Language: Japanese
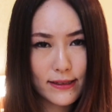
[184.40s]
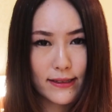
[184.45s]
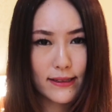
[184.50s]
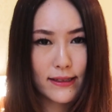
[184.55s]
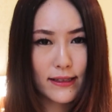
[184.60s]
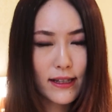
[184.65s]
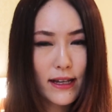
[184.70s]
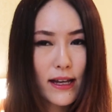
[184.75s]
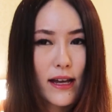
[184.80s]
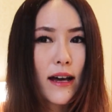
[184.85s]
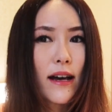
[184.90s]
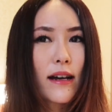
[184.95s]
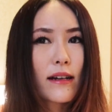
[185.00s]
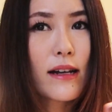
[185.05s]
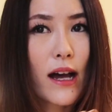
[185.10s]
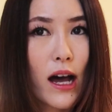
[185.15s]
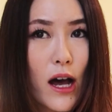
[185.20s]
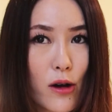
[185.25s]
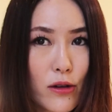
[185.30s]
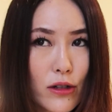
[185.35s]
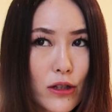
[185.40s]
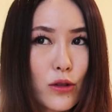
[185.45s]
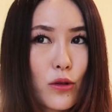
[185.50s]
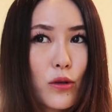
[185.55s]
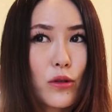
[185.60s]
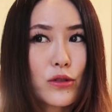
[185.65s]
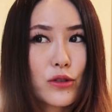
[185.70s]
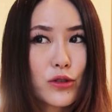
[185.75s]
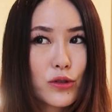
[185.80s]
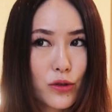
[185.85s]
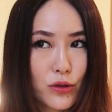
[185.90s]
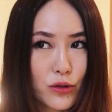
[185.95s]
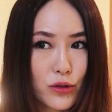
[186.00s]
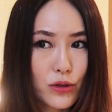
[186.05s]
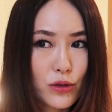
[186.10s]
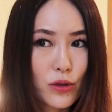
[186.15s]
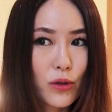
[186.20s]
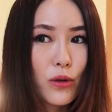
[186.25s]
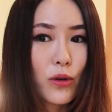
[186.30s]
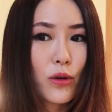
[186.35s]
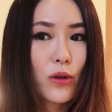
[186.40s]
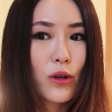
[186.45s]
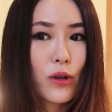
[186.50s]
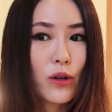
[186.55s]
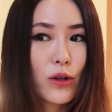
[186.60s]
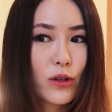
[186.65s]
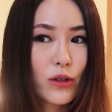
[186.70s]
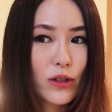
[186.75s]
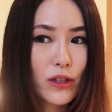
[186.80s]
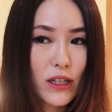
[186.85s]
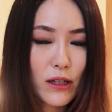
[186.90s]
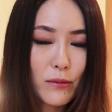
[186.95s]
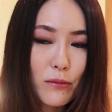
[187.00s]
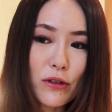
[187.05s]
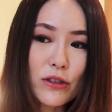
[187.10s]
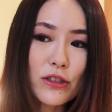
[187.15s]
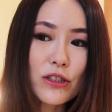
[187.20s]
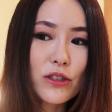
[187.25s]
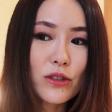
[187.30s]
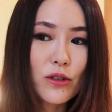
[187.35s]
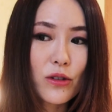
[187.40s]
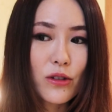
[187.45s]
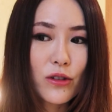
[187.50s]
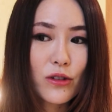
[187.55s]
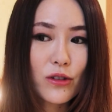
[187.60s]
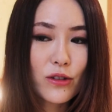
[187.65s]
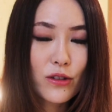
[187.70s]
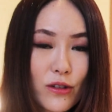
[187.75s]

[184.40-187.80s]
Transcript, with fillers: す香りと食と気持ちと